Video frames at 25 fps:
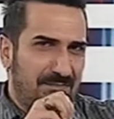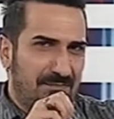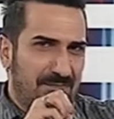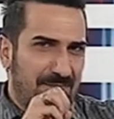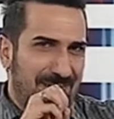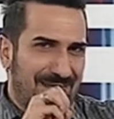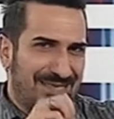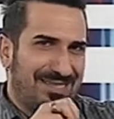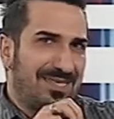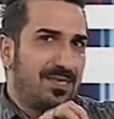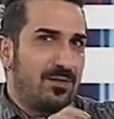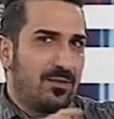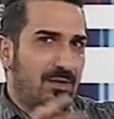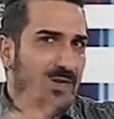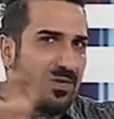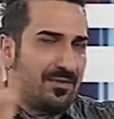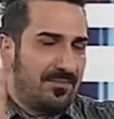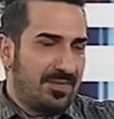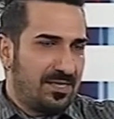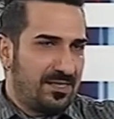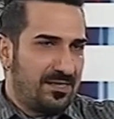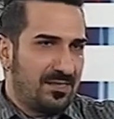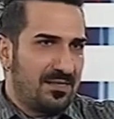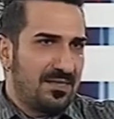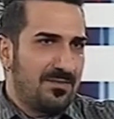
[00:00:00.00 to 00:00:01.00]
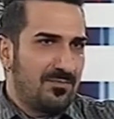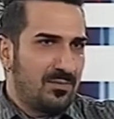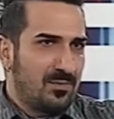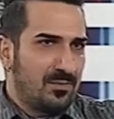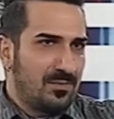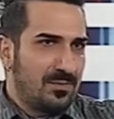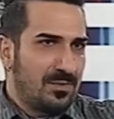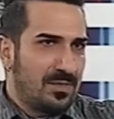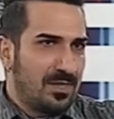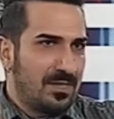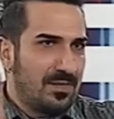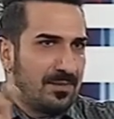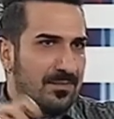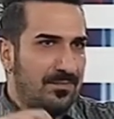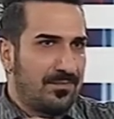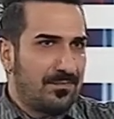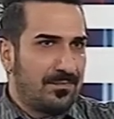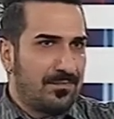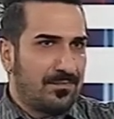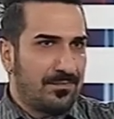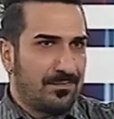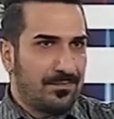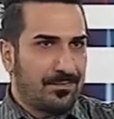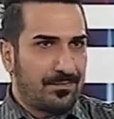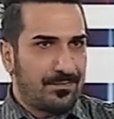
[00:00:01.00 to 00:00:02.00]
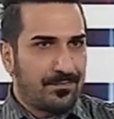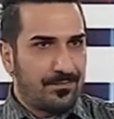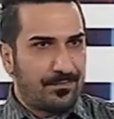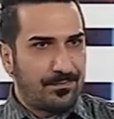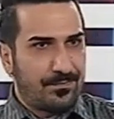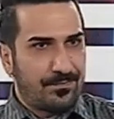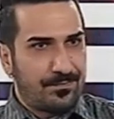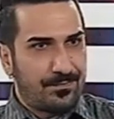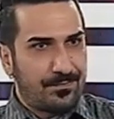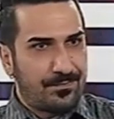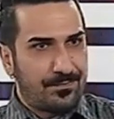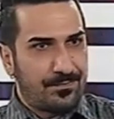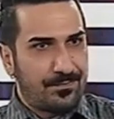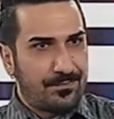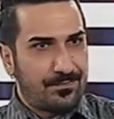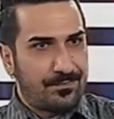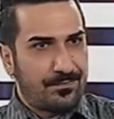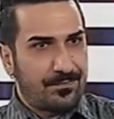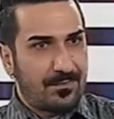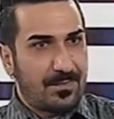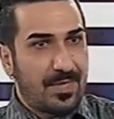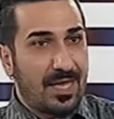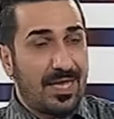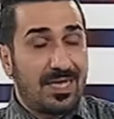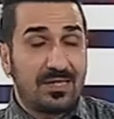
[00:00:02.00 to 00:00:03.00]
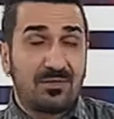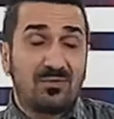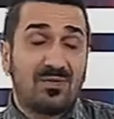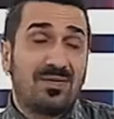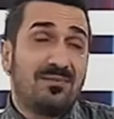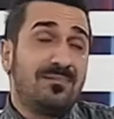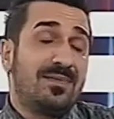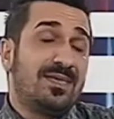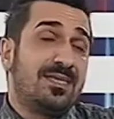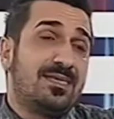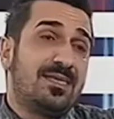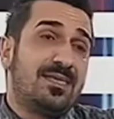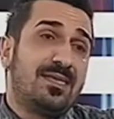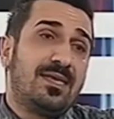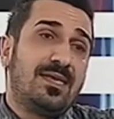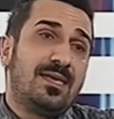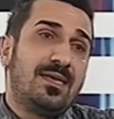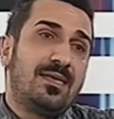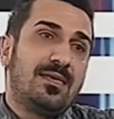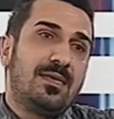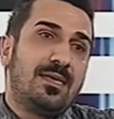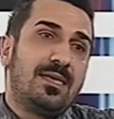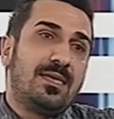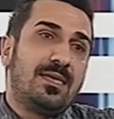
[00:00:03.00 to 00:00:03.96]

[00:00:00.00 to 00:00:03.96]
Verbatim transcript: particolarmente di punta. Un cavallo famoso, non c'è in Attualmente,